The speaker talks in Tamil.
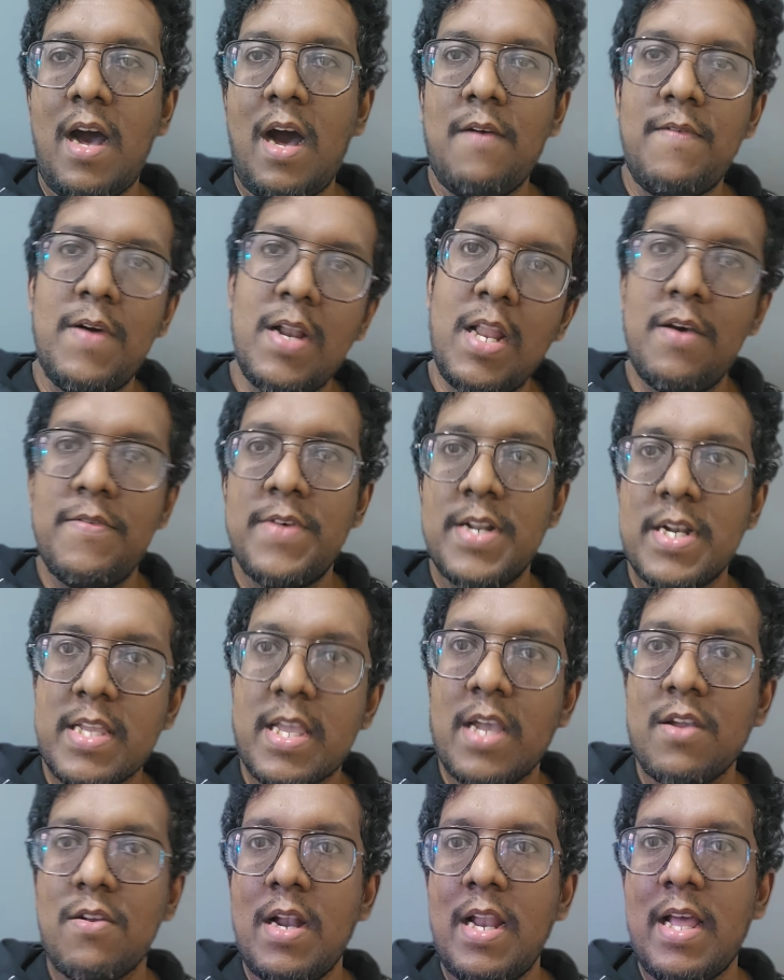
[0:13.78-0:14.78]
அவ்வளவு
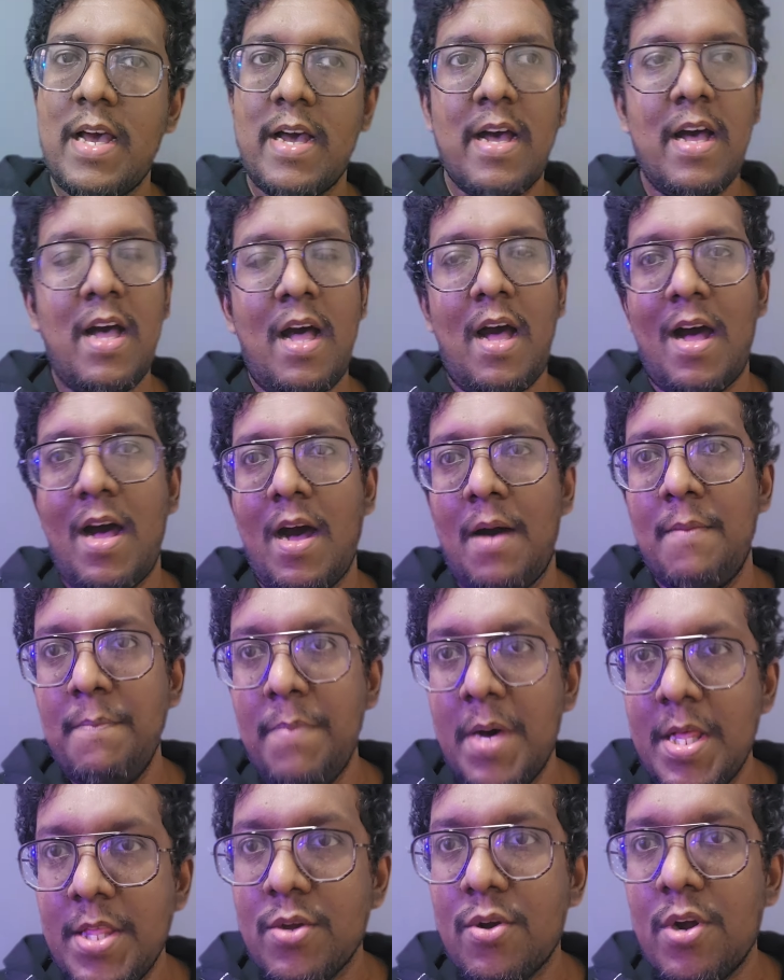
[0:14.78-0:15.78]
இருக்கைக்குள்ள
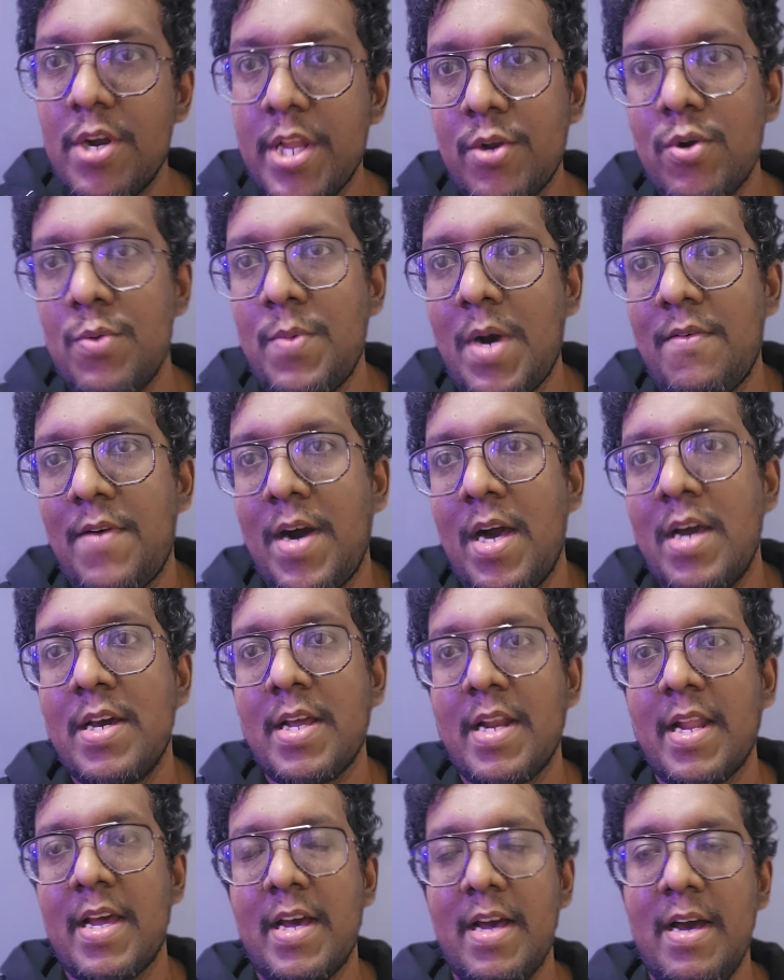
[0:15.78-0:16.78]
ஐம்பது கோடி ரூபாய் வாங்குற